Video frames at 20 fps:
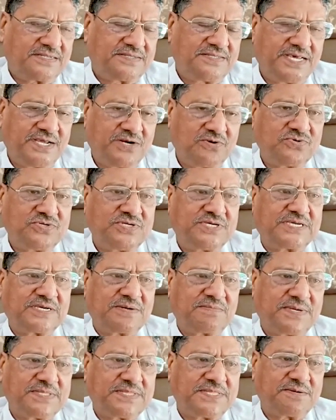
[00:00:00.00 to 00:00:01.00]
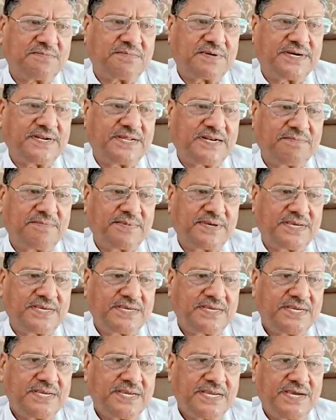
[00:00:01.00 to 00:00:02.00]
नेहरू जी के मंत्रिमंडल
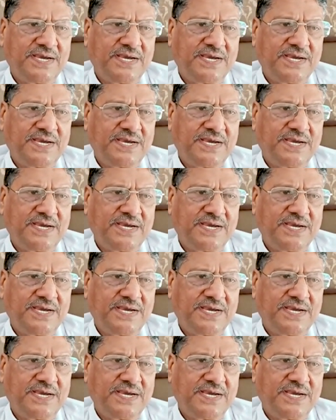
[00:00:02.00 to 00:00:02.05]
में